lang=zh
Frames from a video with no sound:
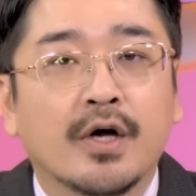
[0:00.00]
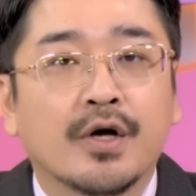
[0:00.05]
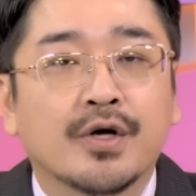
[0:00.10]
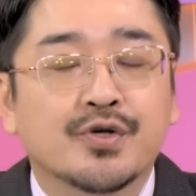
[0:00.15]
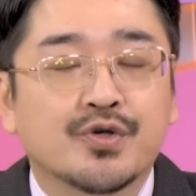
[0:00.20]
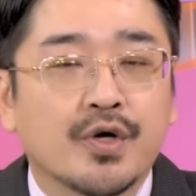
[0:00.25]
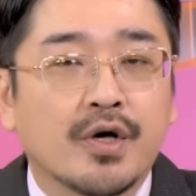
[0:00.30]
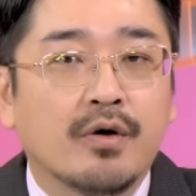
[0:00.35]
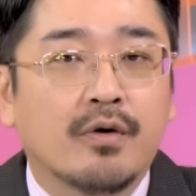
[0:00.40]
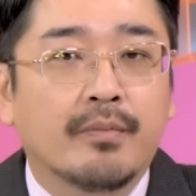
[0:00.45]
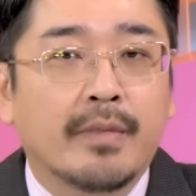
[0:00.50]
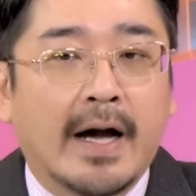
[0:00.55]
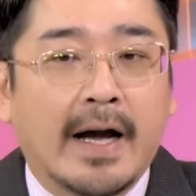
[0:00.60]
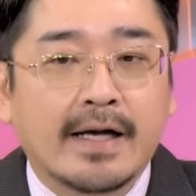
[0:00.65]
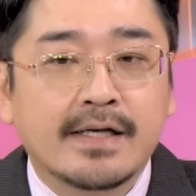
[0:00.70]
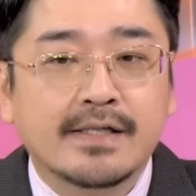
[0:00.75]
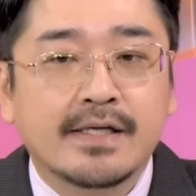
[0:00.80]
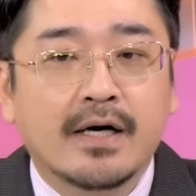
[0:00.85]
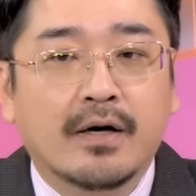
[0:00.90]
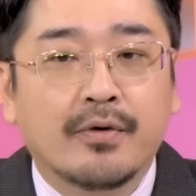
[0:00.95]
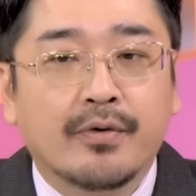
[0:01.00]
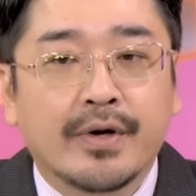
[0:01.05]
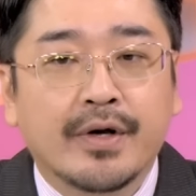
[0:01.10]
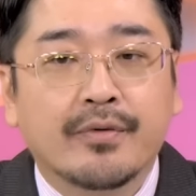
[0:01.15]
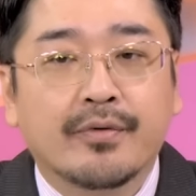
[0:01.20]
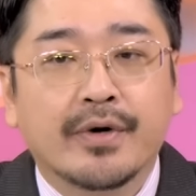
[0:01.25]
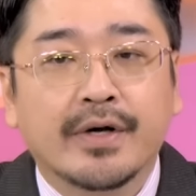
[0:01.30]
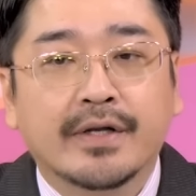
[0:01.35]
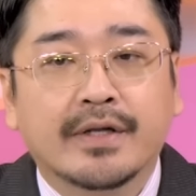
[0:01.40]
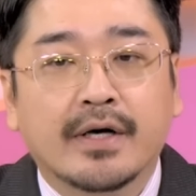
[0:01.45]
所以，我们还是要回
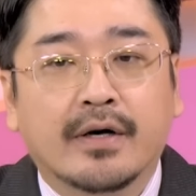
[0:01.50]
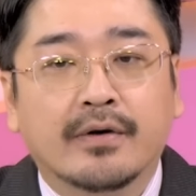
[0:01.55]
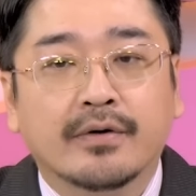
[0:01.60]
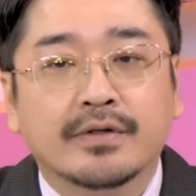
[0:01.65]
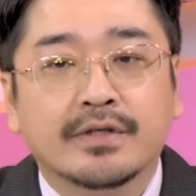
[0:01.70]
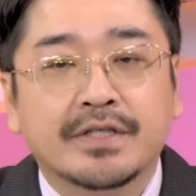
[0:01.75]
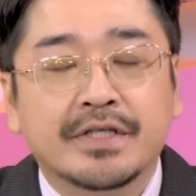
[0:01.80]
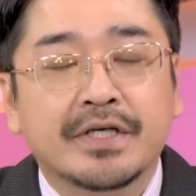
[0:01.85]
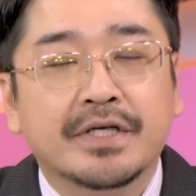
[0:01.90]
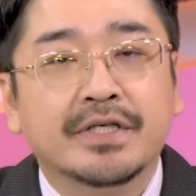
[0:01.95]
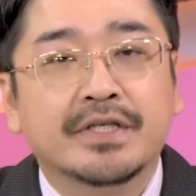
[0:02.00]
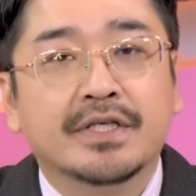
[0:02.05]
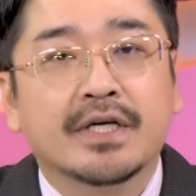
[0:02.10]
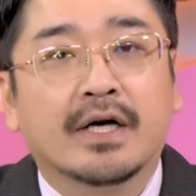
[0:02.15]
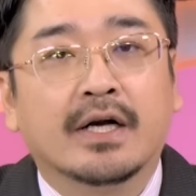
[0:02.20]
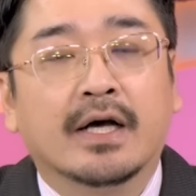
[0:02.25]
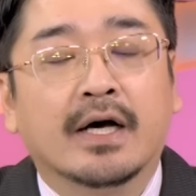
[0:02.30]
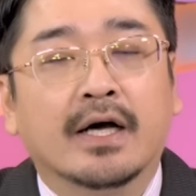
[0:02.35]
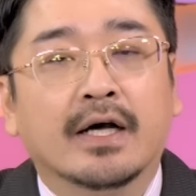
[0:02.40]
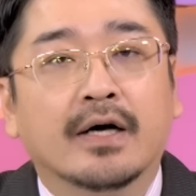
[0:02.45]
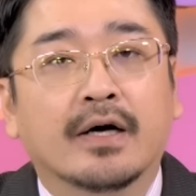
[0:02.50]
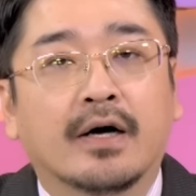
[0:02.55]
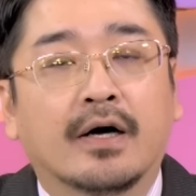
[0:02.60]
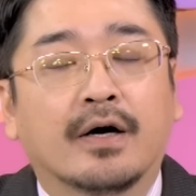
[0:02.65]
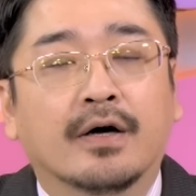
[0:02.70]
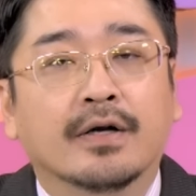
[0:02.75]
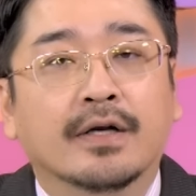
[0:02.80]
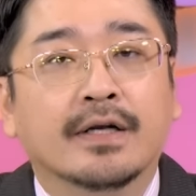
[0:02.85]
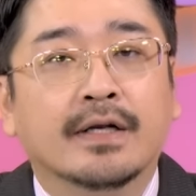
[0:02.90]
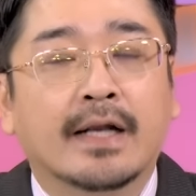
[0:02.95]
归到接下来，
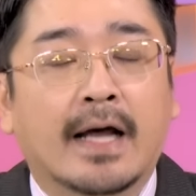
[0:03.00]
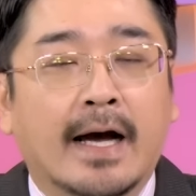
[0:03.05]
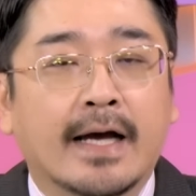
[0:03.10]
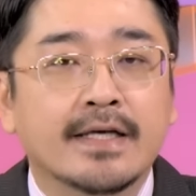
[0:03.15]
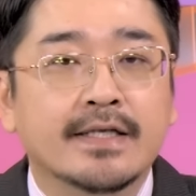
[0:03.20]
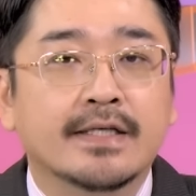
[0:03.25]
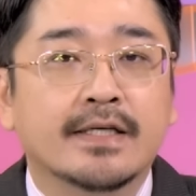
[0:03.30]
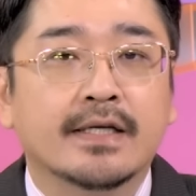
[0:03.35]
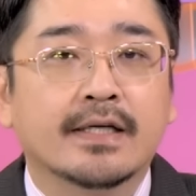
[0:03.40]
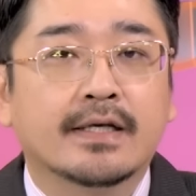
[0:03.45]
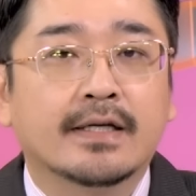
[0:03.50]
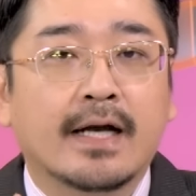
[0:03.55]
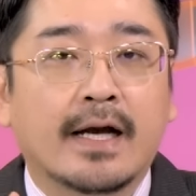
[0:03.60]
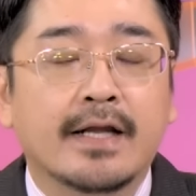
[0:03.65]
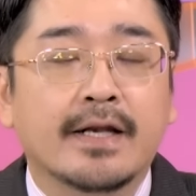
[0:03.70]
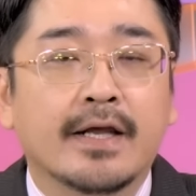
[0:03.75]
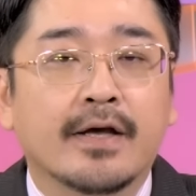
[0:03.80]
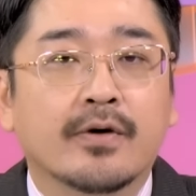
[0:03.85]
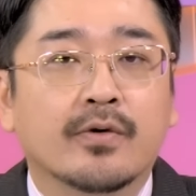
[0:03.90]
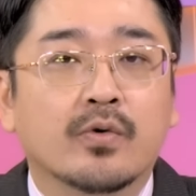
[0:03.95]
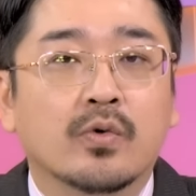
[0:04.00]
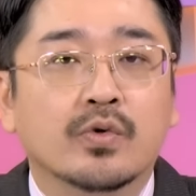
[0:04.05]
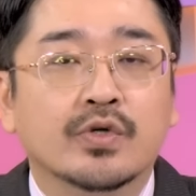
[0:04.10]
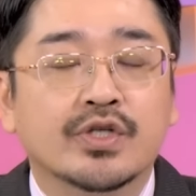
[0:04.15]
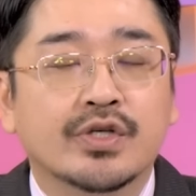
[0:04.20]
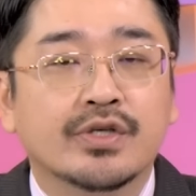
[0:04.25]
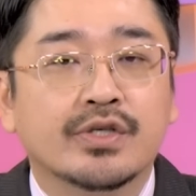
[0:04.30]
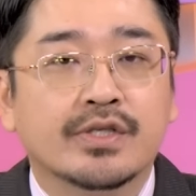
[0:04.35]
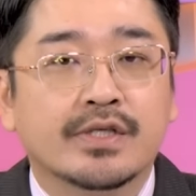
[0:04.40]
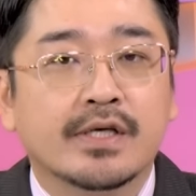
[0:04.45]
哈，你哪一些概念股
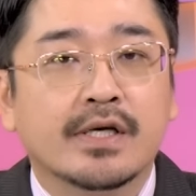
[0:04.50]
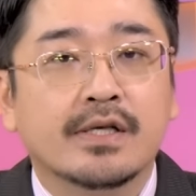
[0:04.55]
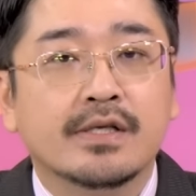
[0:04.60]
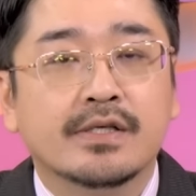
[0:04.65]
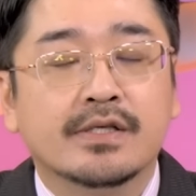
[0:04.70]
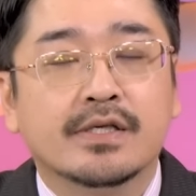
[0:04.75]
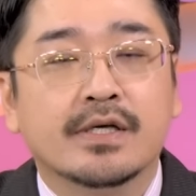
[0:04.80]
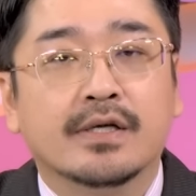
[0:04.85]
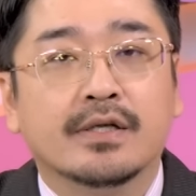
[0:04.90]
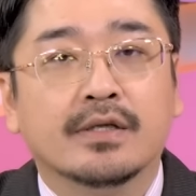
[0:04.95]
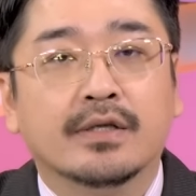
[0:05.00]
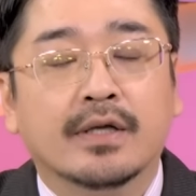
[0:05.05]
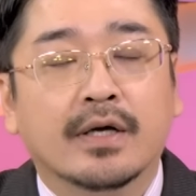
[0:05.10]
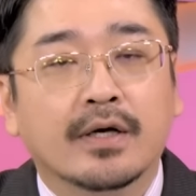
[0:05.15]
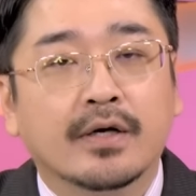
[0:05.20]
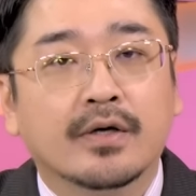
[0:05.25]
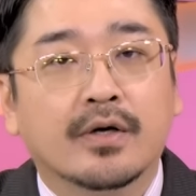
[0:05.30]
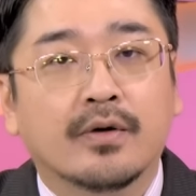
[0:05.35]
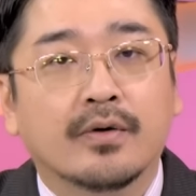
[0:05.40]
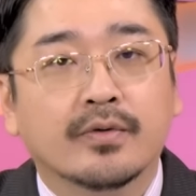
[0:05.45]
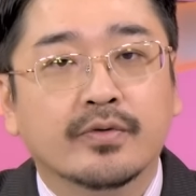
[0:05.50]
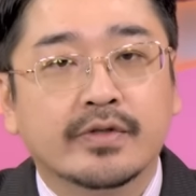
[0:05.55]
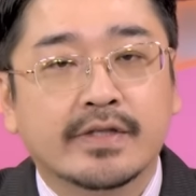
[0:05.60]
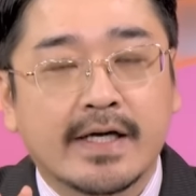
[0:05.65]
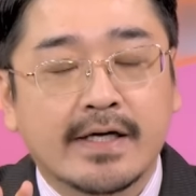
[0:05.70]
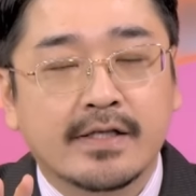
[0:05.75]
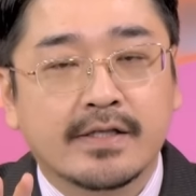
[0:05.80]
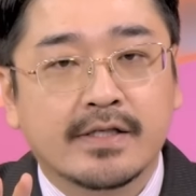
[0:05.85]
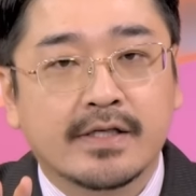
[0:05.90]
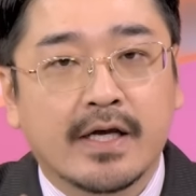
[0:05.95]
是真正能够
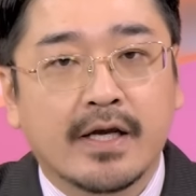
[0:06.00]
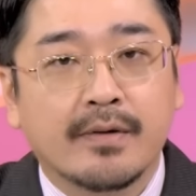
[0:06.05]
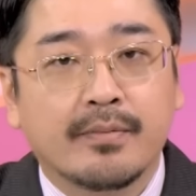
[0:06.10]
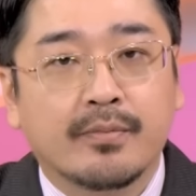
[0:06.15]
在这一